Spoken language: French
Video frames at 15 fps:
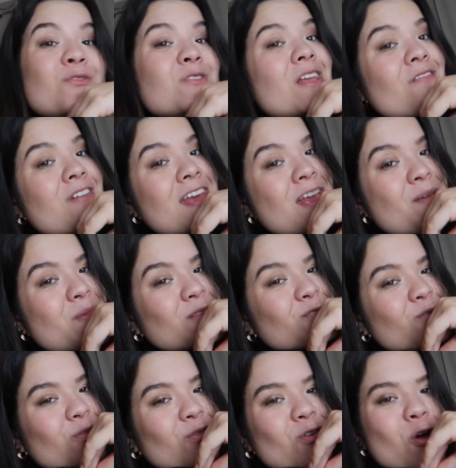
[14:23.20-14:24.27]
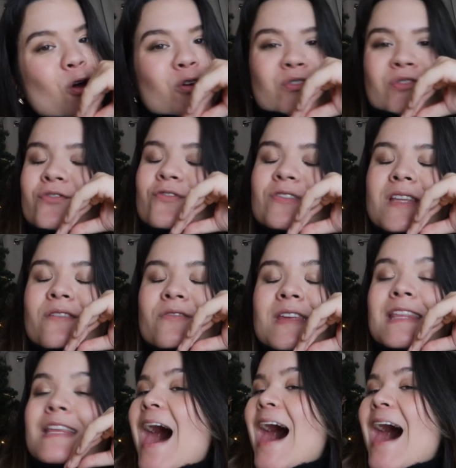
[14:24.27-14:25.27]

vous avez aimé ce vlog, je vous invite